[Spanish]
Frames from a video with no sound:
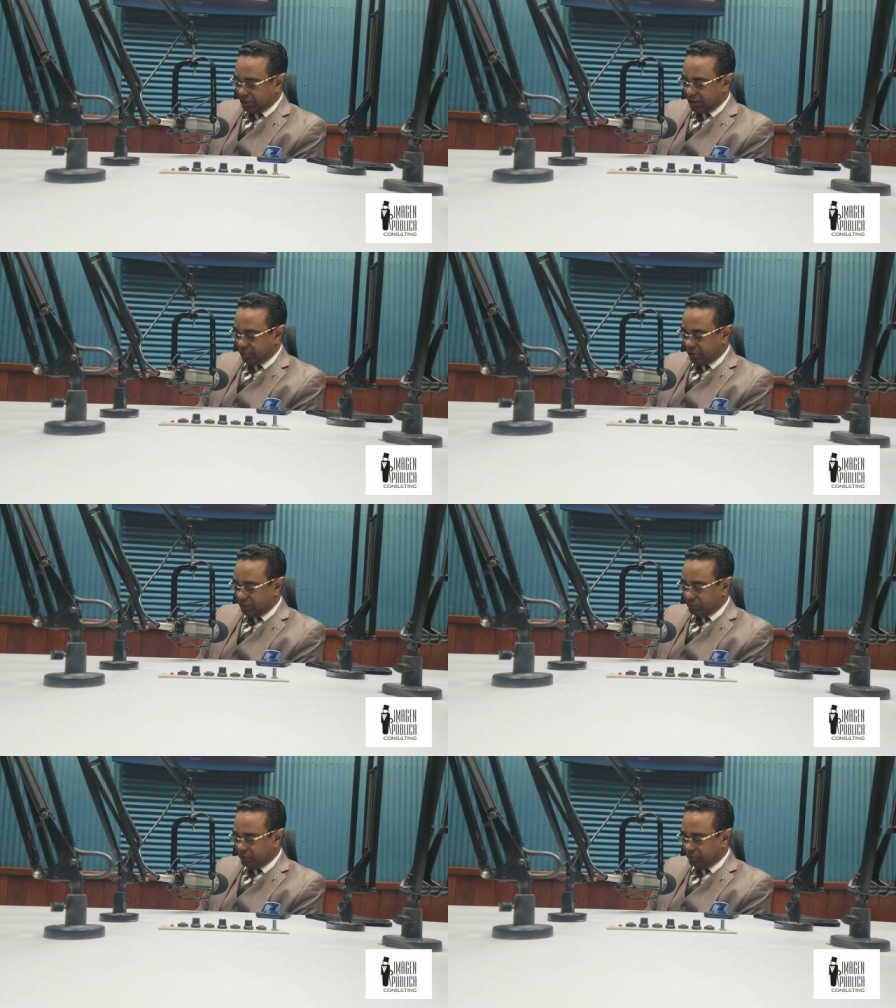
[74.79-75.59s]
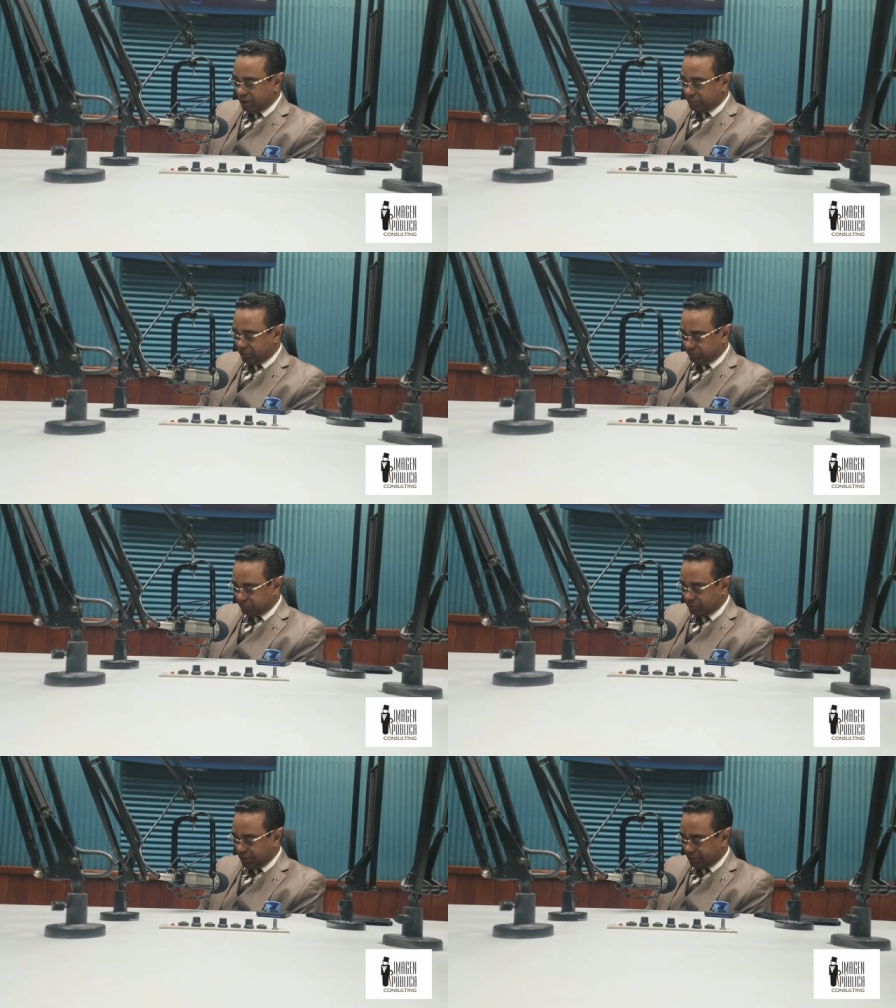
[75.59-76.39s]
hablamos de una
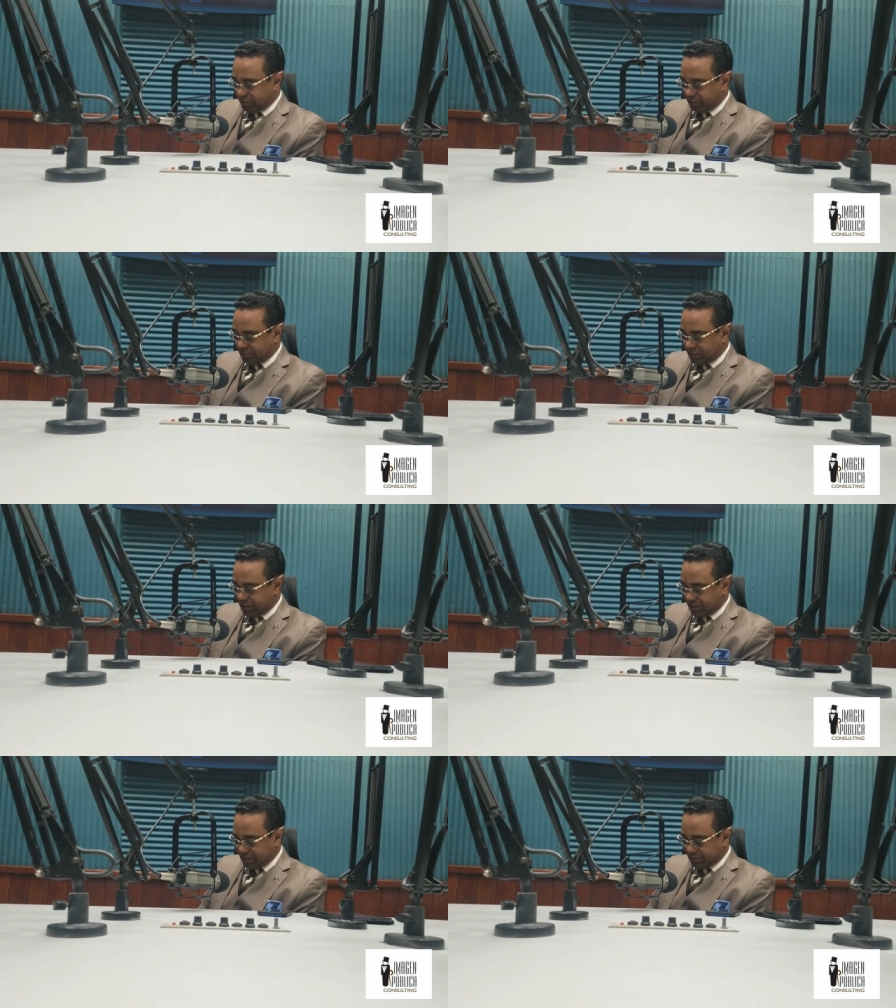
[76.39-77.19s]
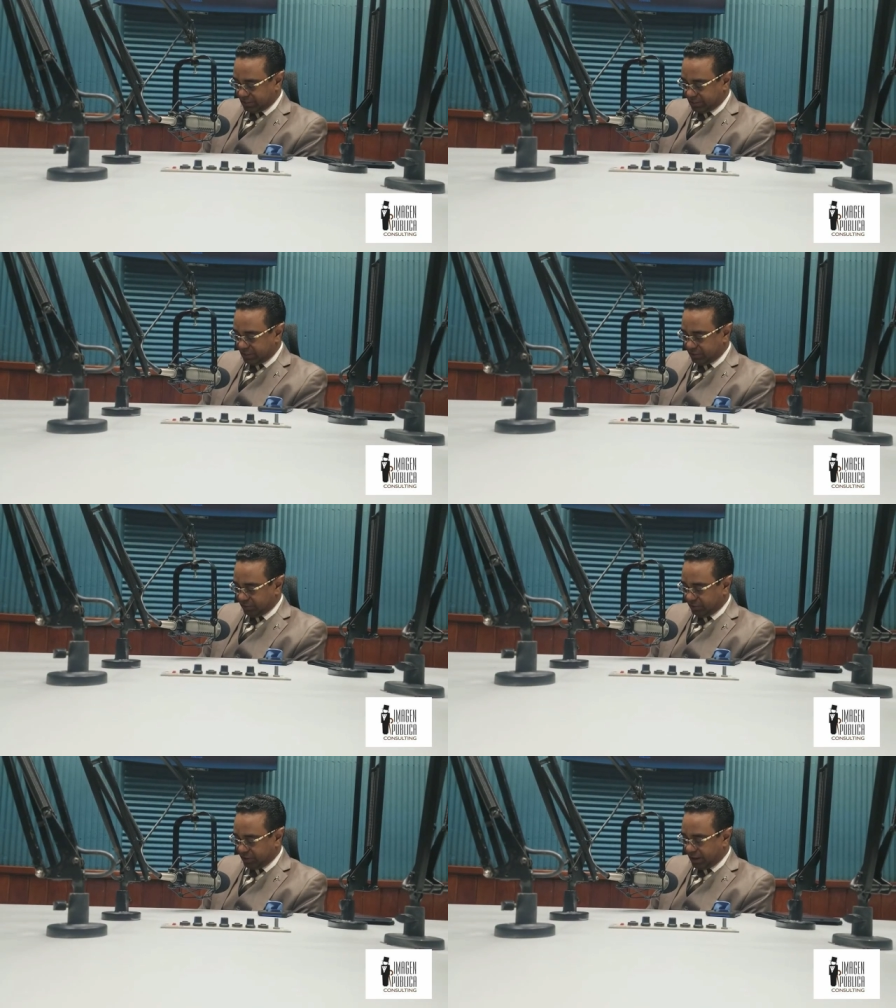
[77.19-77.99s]
persona que tiene que tener
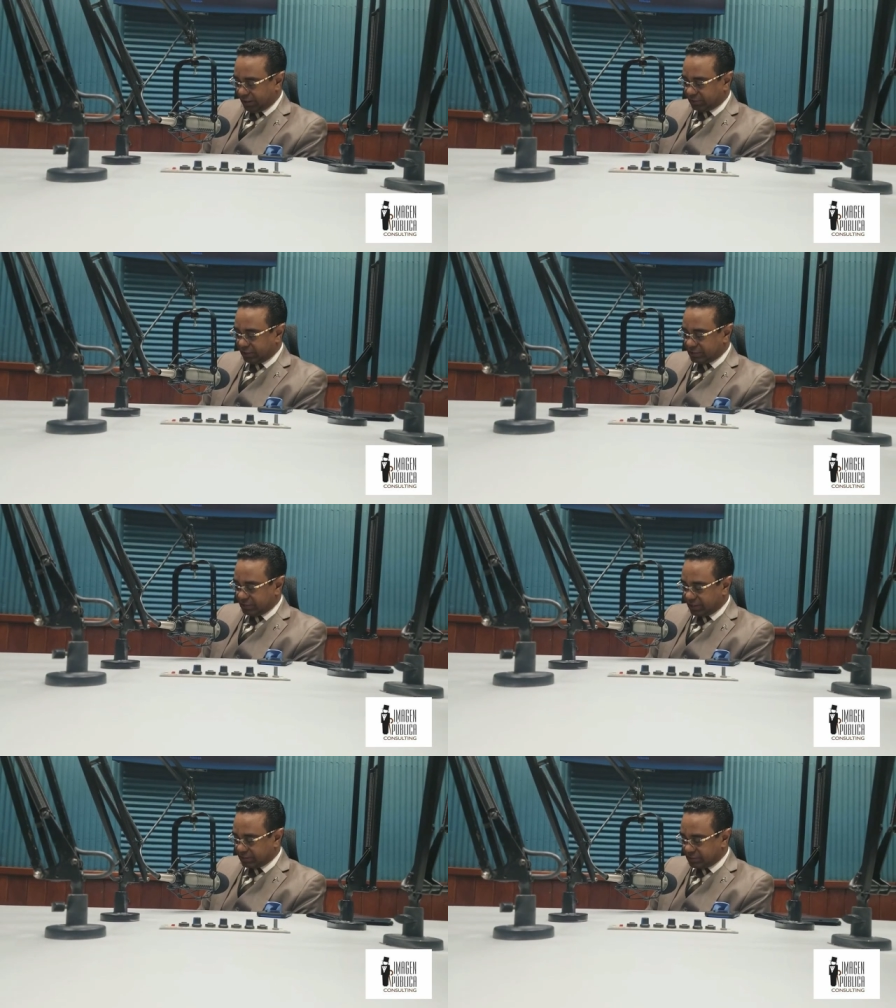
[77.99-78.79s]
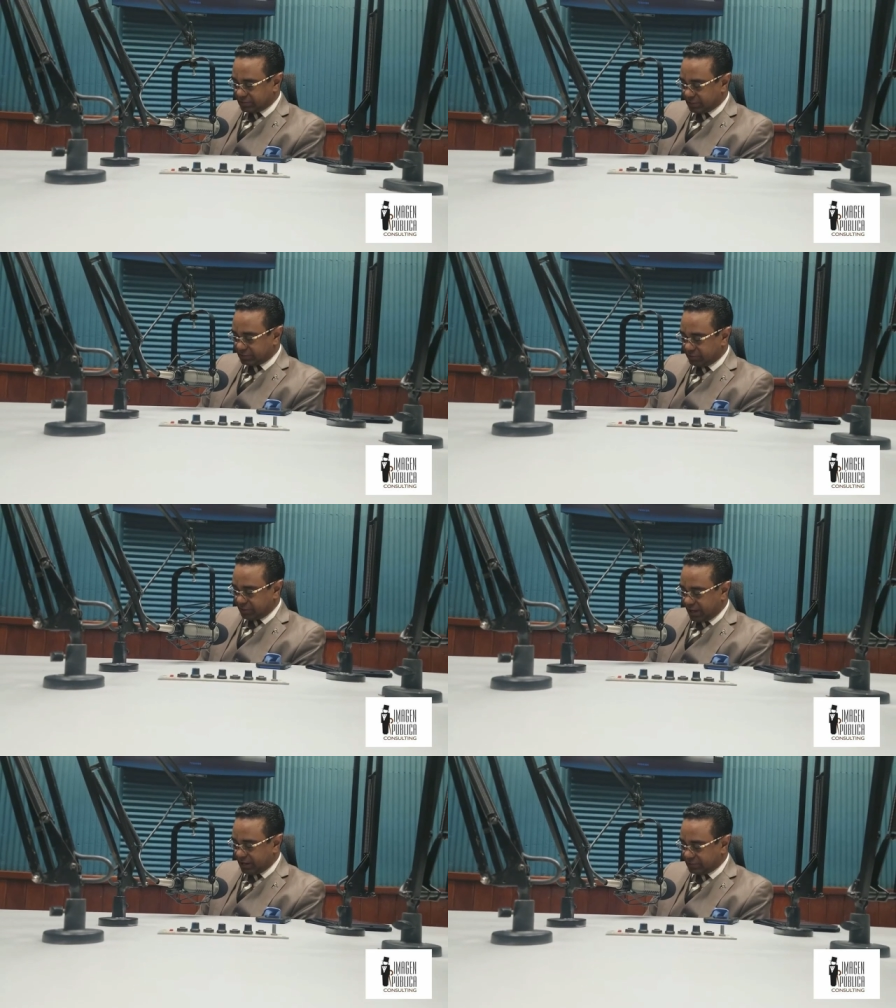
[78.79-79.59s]
características
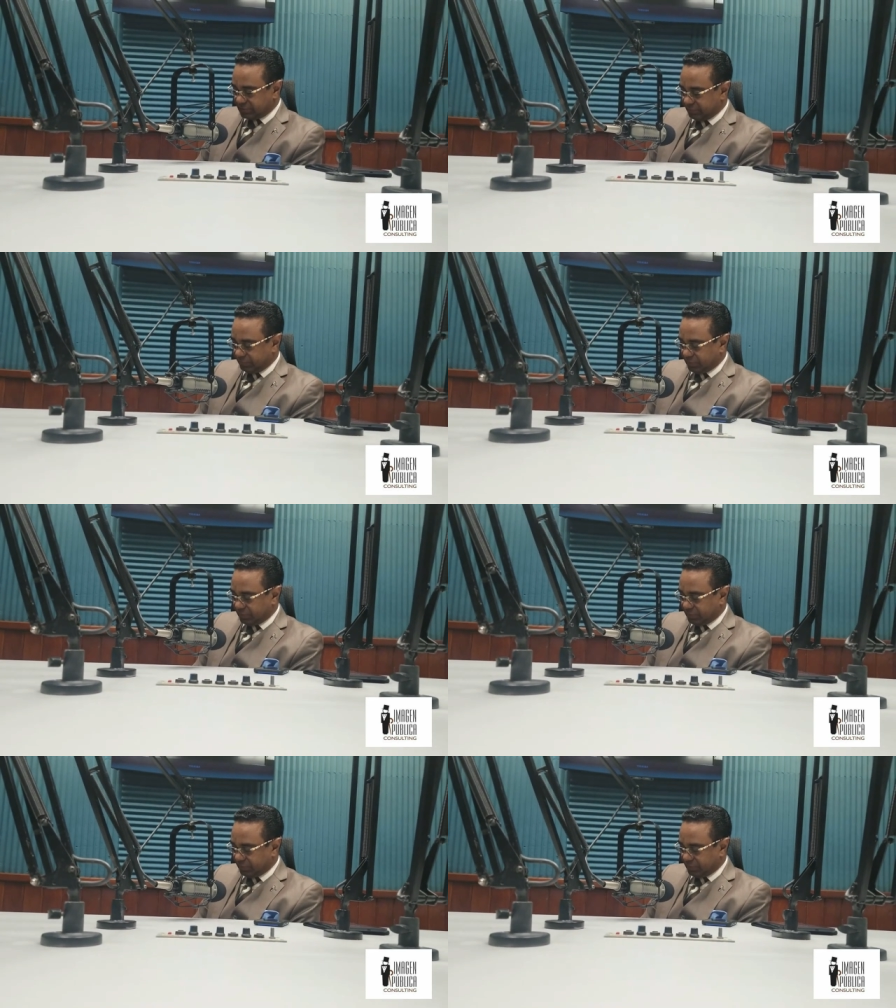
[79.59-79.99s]
excepcionales,